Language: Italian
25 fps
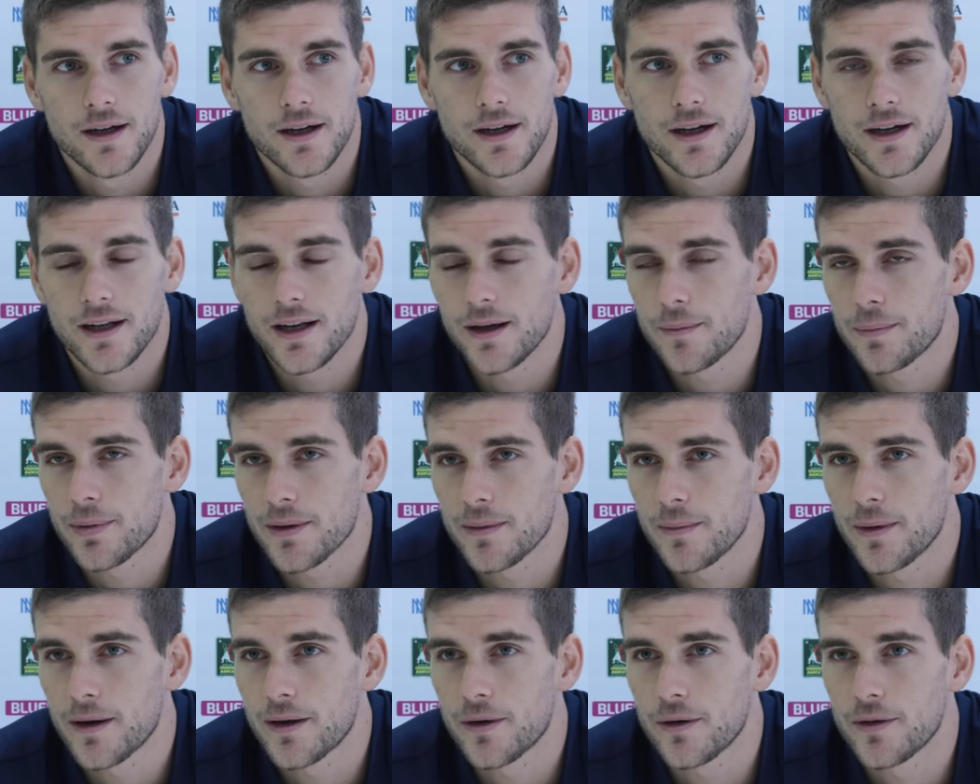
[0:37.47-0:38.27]
è la
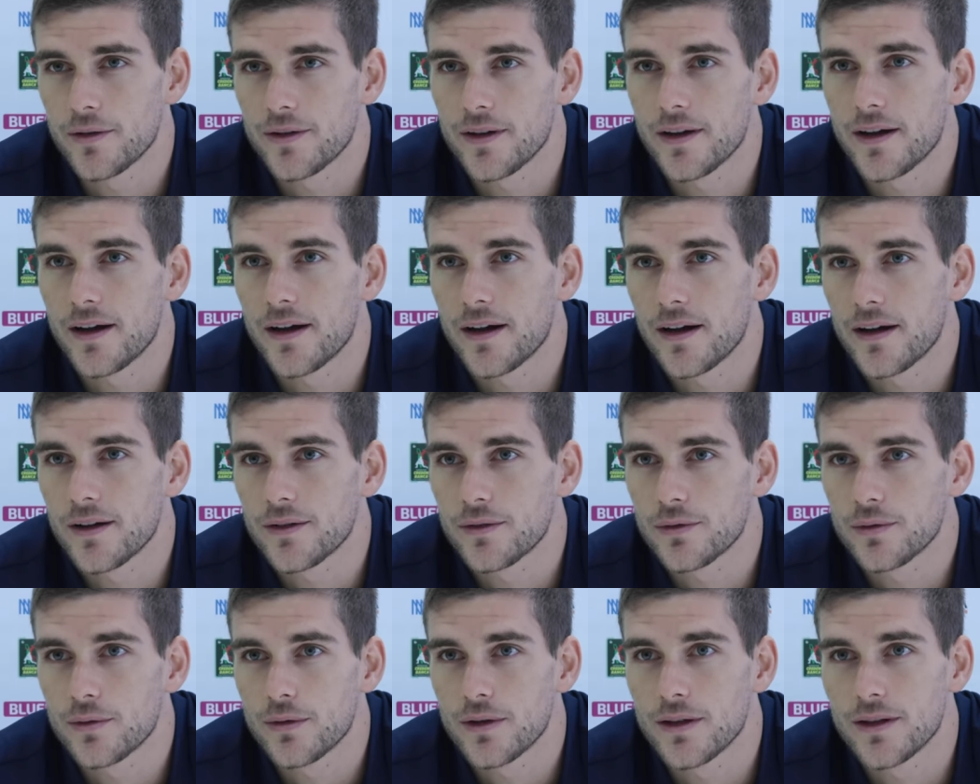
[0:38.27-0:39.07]
prima cosa
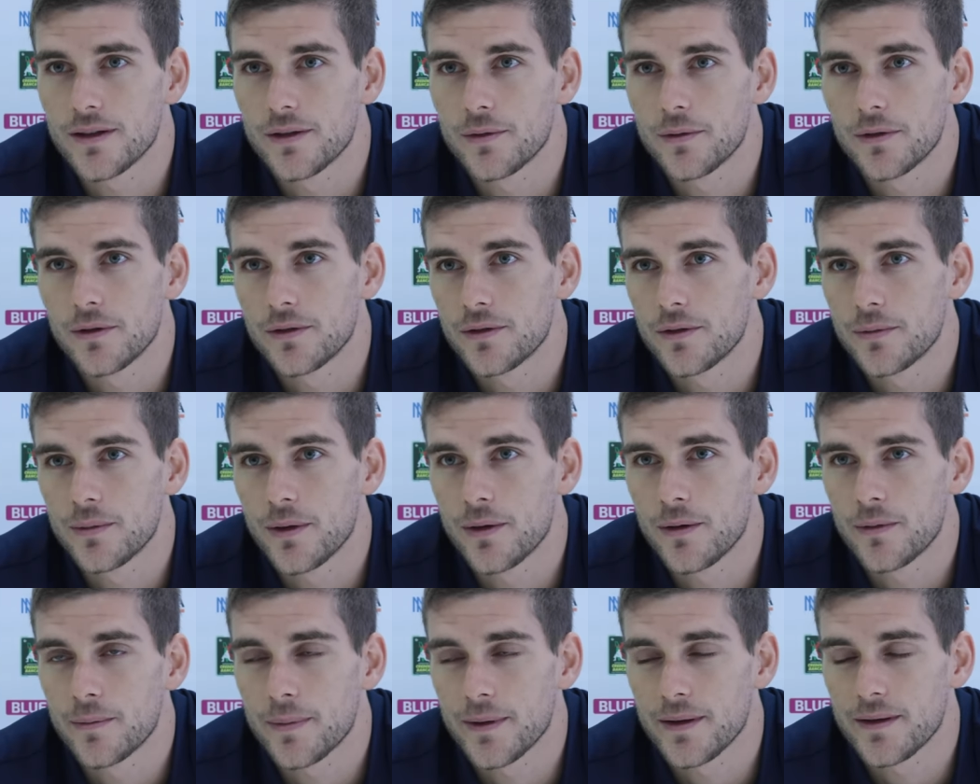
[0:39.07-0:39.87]
su cui do,
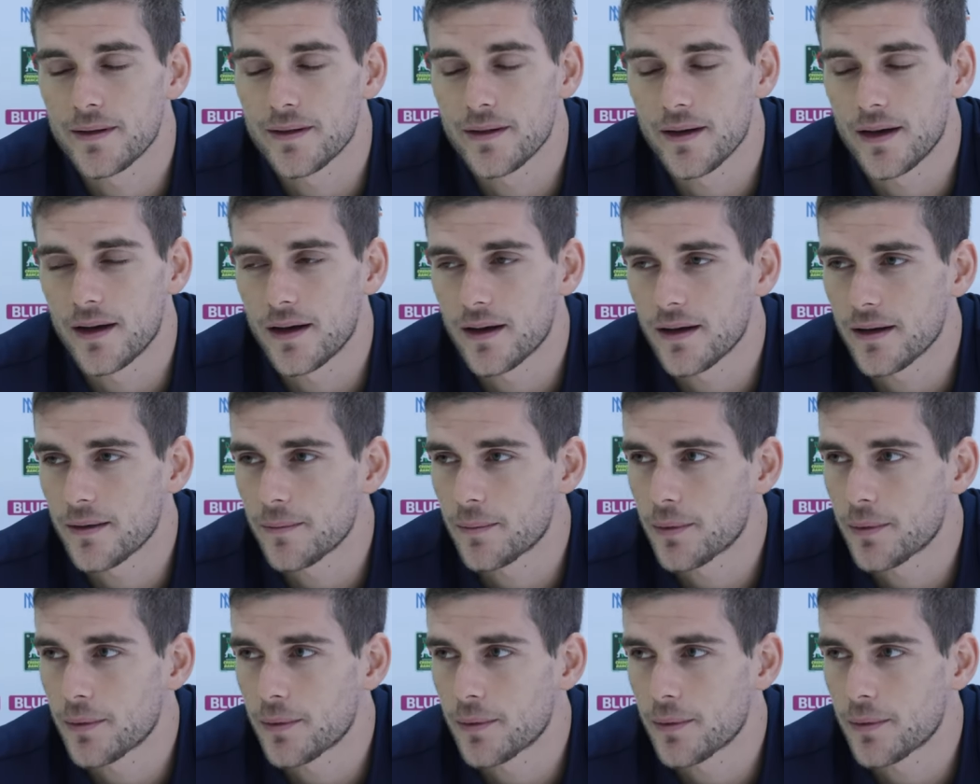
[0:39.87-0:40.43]
dobbiamo pensare.